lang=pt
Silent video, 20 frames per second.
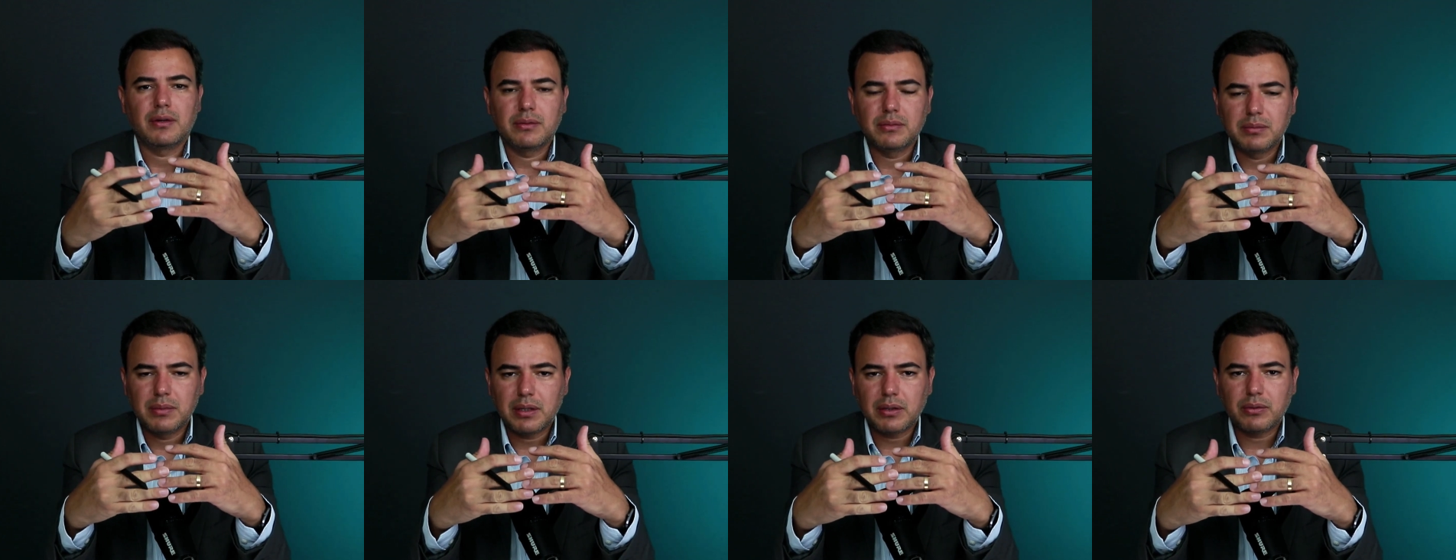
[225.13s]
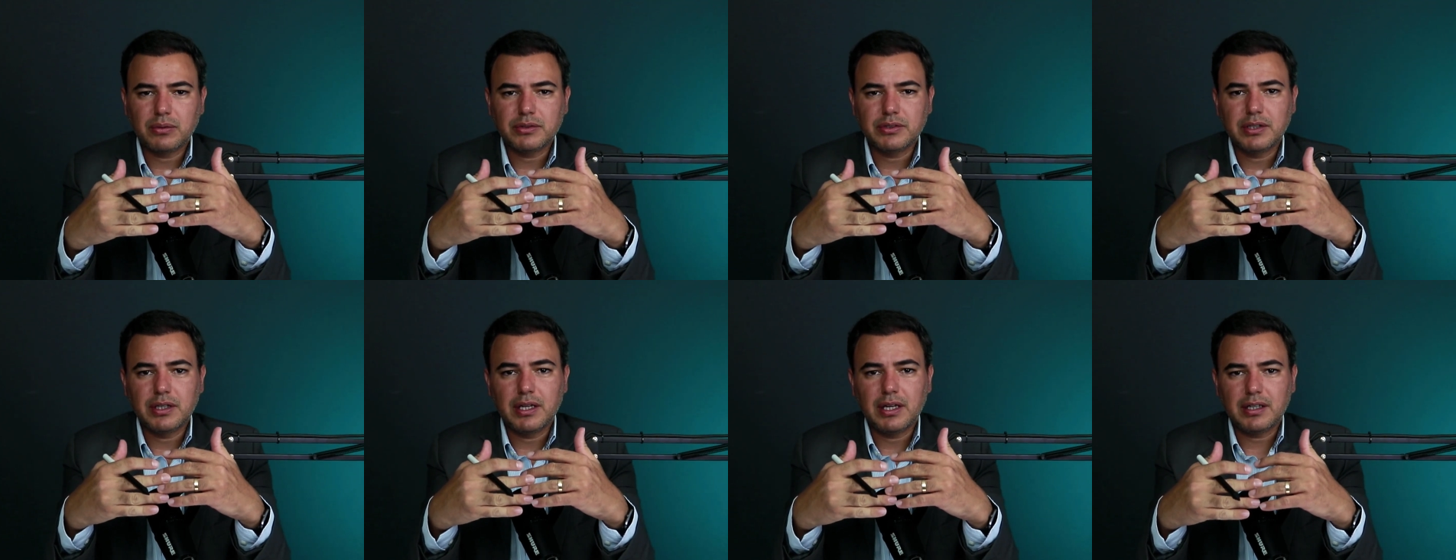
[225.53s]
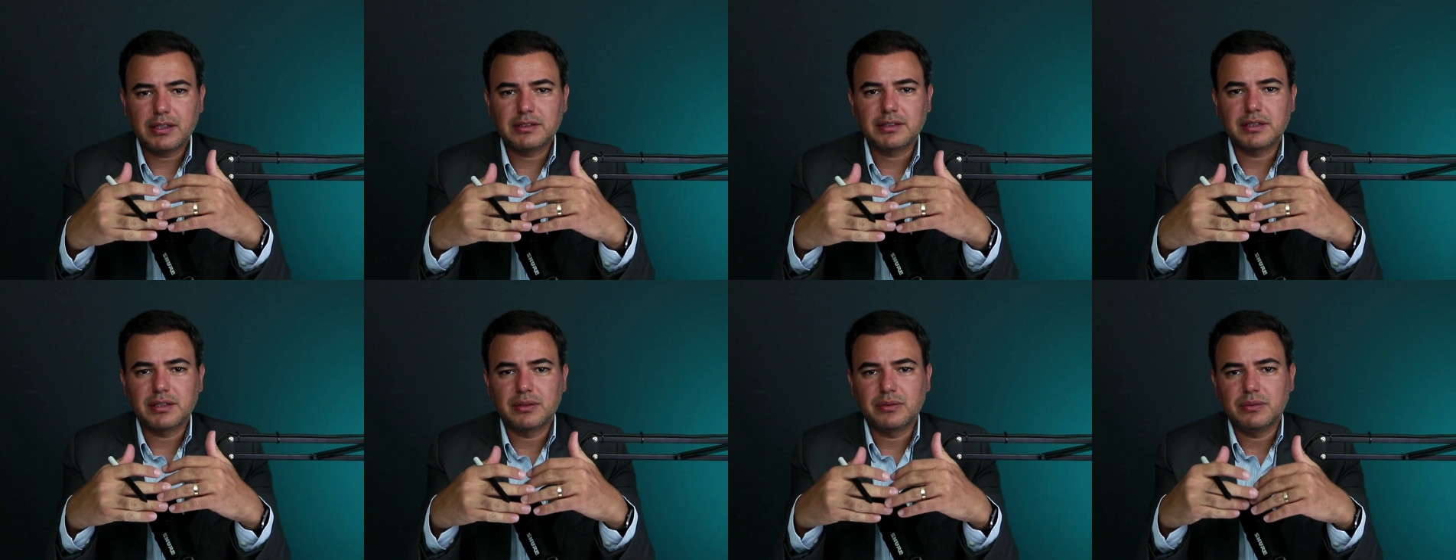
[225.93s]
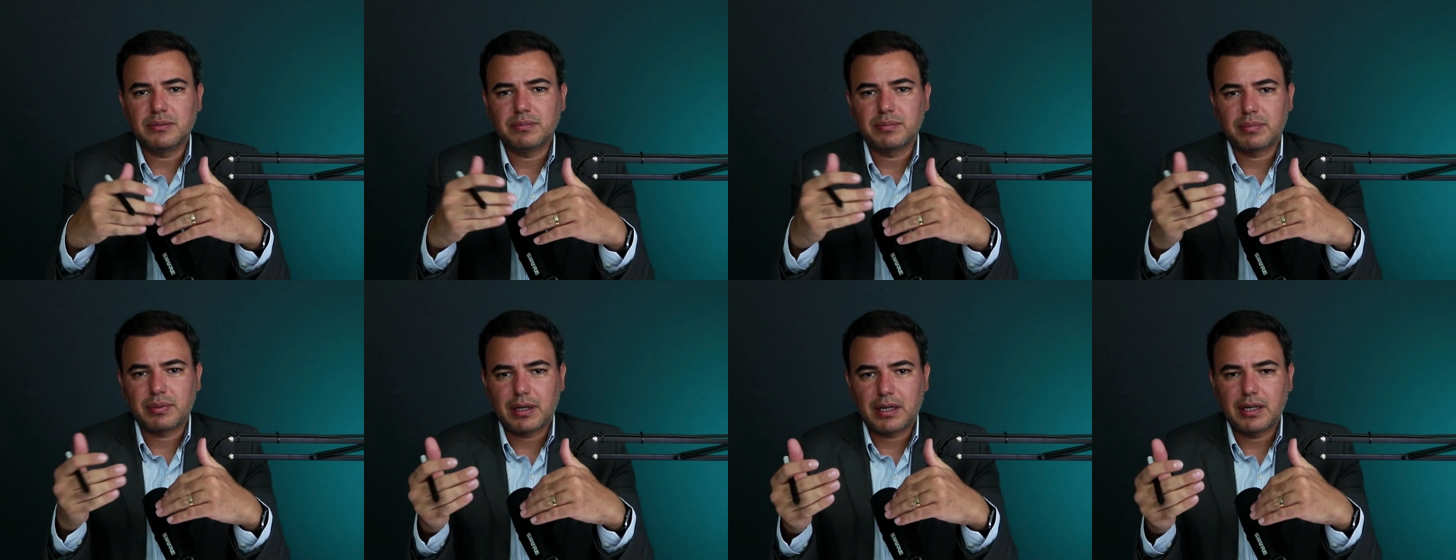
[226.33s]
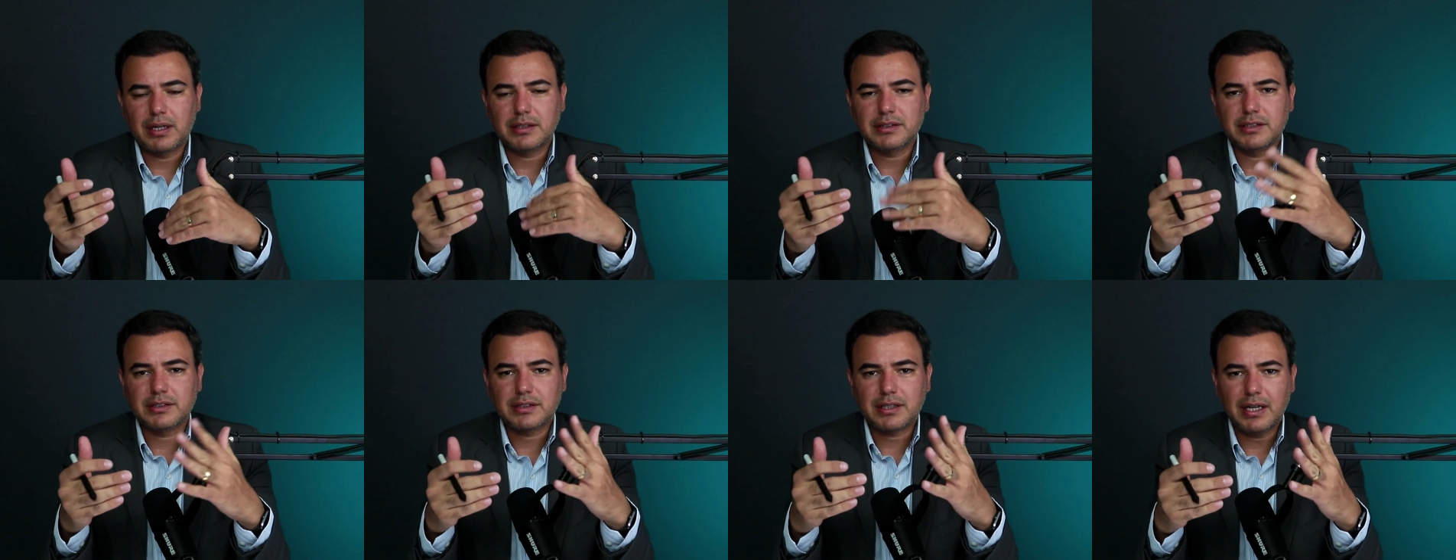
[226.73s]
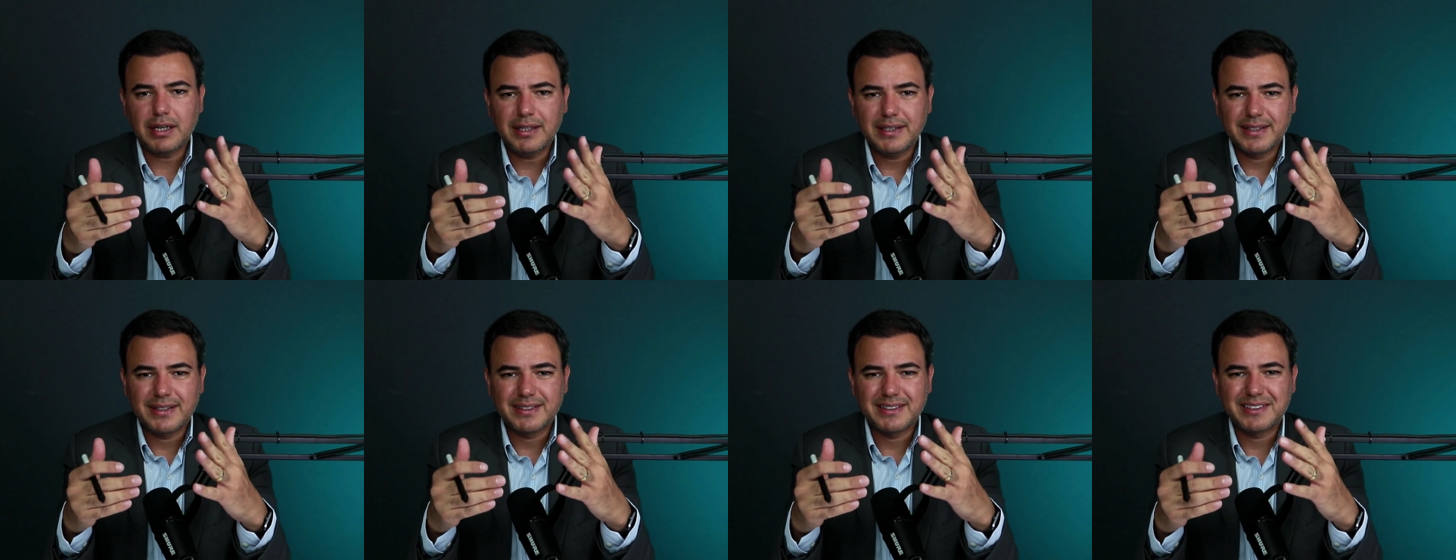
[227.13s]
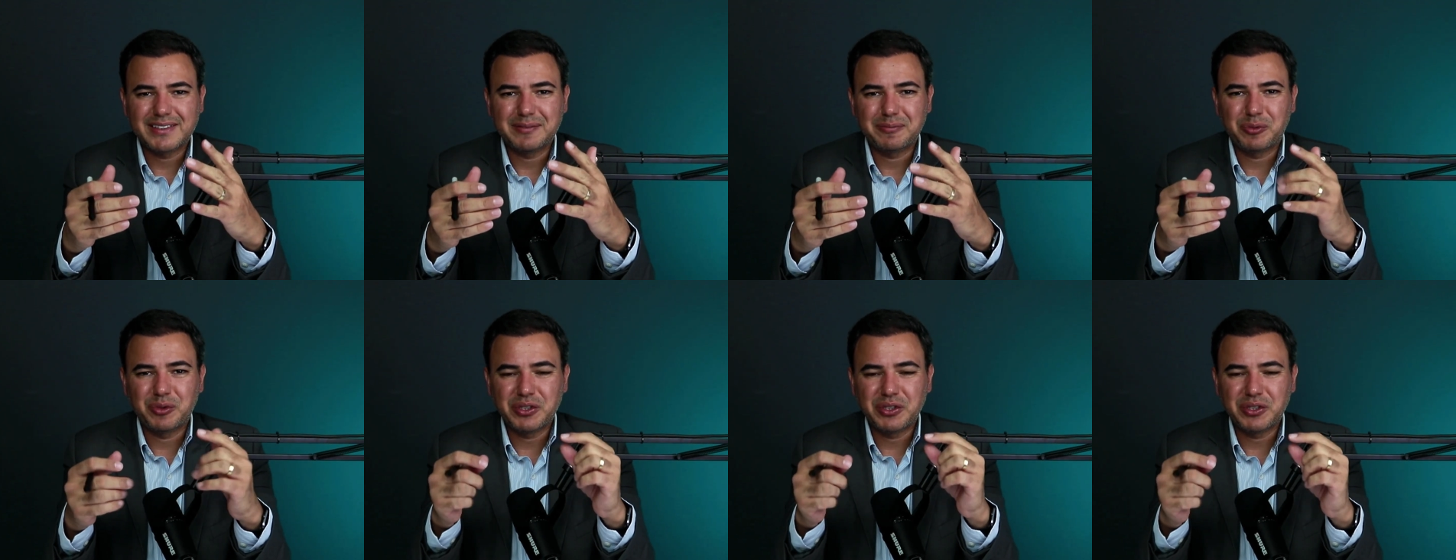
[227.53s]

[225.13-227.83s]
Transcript: uma conciliação para essas carreiras.